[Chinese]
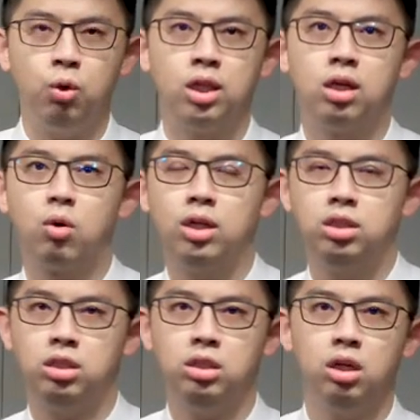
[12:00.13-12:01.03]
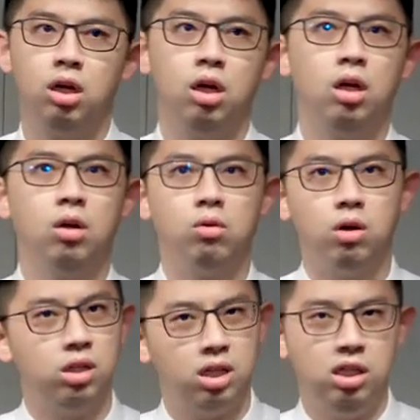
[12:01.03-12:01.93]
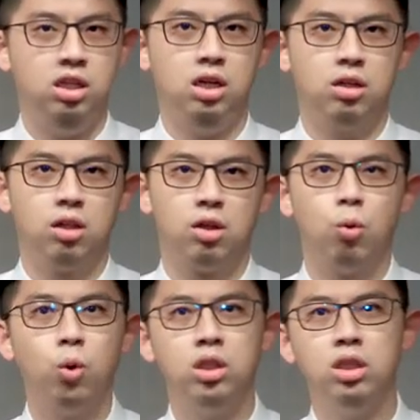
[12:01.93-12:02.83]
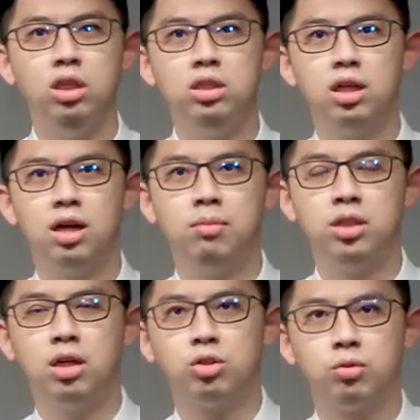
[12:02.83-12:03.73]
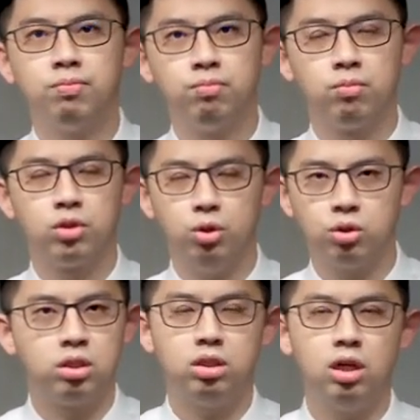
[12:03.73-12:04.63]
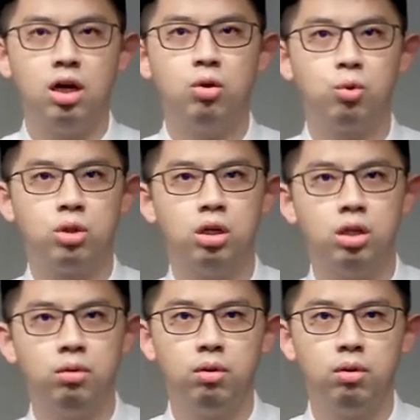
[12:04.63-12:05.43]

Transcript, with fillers: 乱的关系，哇，那一样瘟疫在他们当中又死了好多的人，